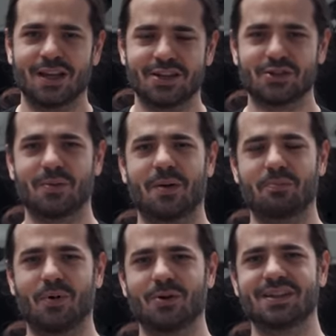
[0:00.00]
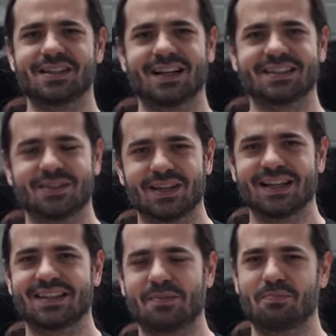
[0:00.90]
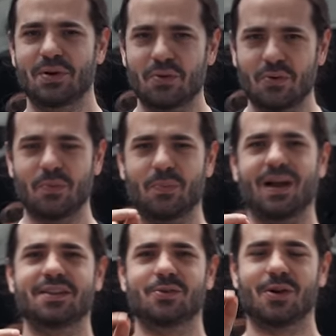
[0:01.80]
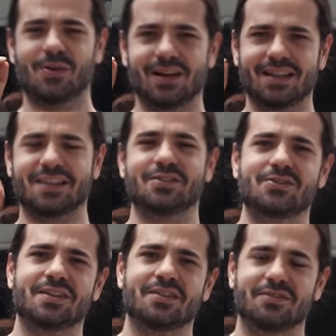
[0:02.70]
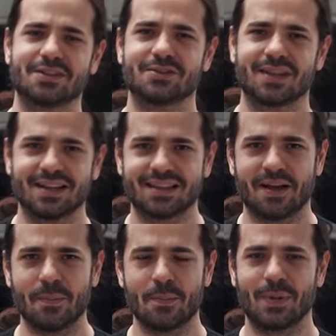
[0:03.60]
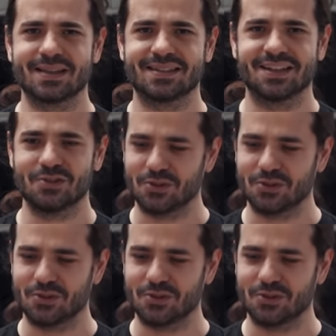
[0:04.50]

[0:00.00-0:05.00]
Isso é uma boa indicação que ele está preocupado com a qualidade do serviço que ele está prestando,